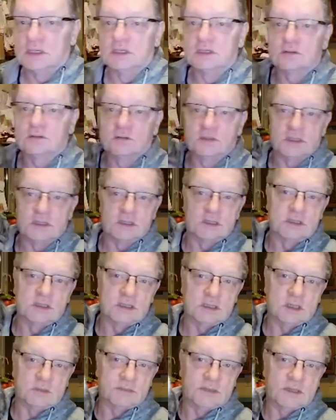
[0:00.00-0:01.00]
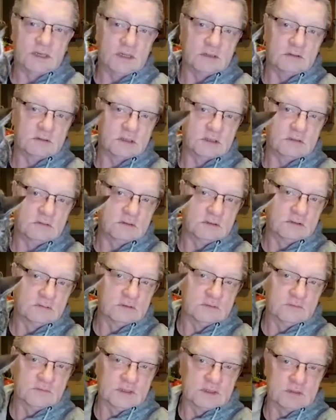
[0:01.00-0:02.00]
Tu się kisia pcha, już ją
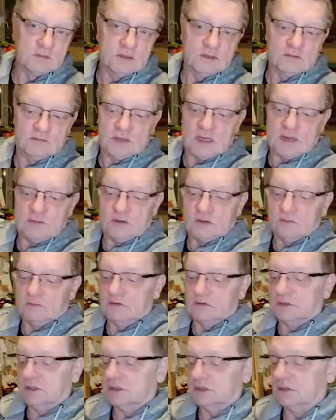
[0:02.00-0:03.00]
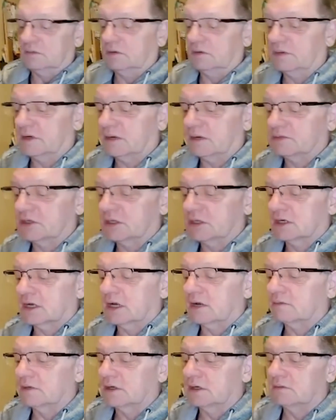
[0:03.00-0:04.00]
odło, wezmę ją na bok, bo ona się mi pcha przed
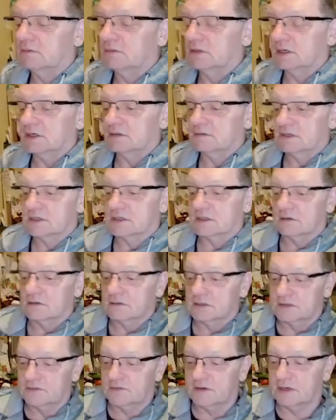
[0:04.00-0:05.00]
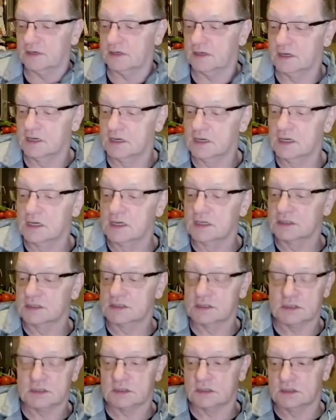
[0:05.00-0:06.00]
kamerą i mi zaraz wszystko rozwali.
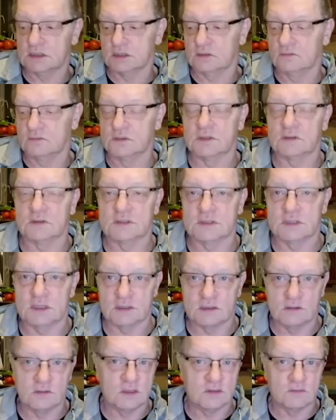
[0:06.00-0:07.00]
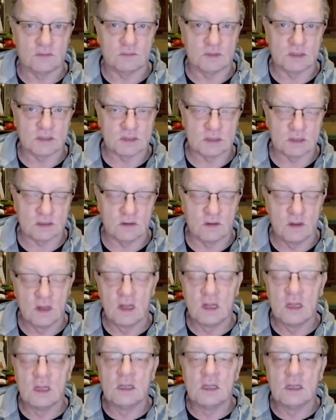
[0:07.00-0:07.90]
Strasznie się kłóci ostatnio, nie wiem dlaczego.